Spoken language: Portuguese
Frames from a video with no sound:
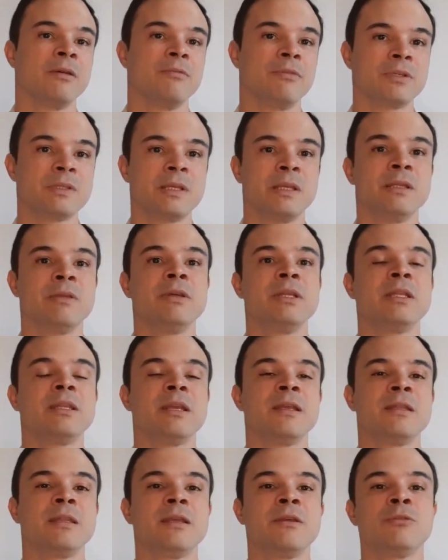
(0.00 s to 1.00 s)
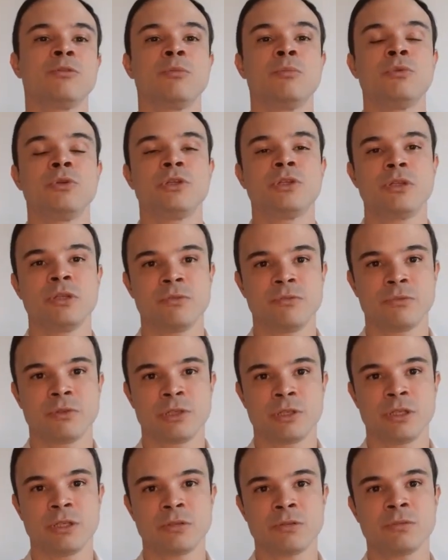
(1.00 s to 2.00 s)
Você não entendendo o motivo
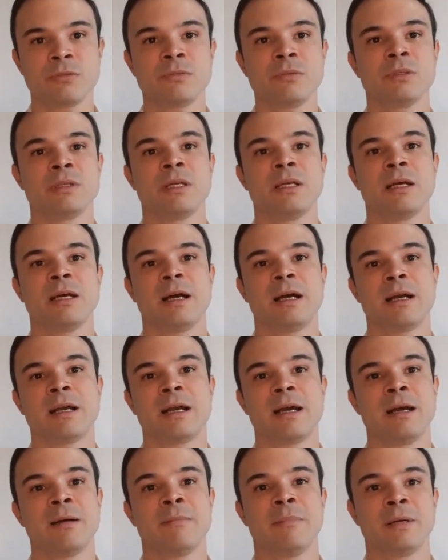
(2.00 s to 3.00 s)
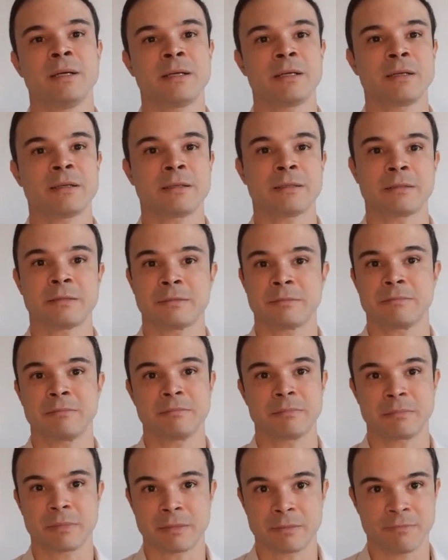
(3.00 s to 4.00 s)
disso, acaba
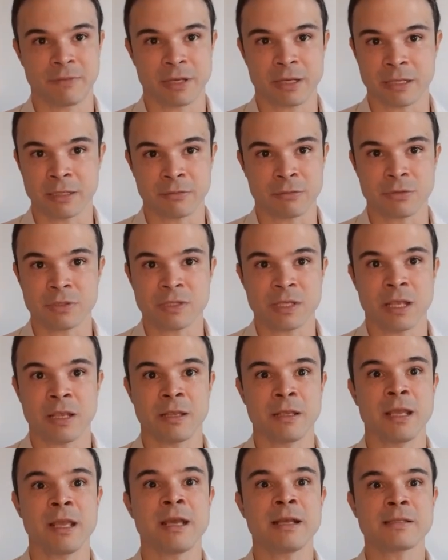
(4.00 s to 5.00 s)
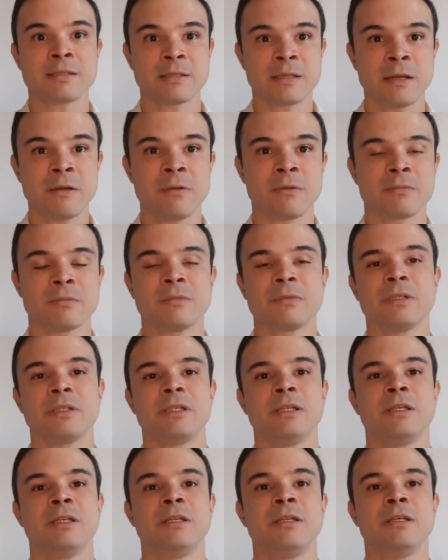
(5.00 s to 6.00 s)
ficando sem reação
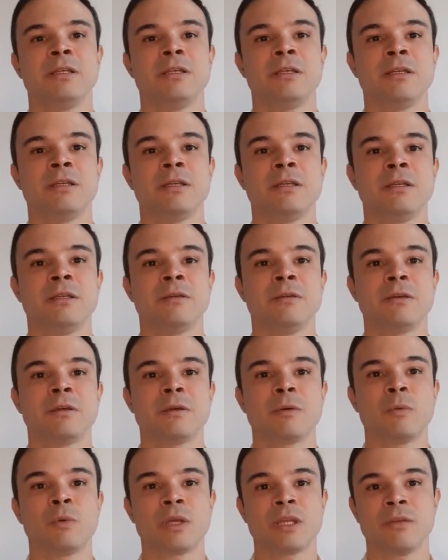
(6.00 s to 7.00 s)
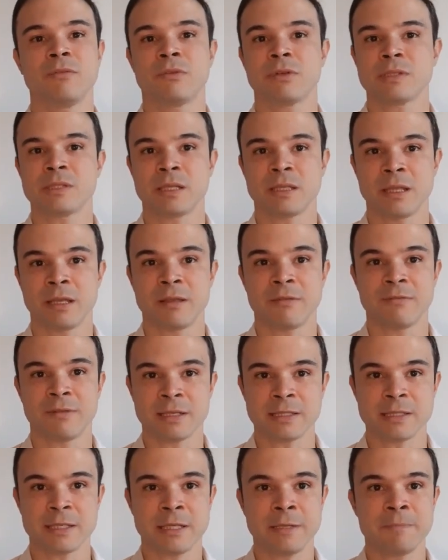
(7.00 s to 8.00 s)
e o que você tem que
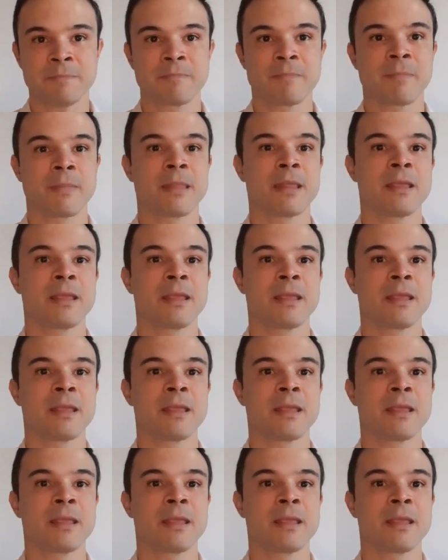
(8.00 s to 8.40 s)
fazer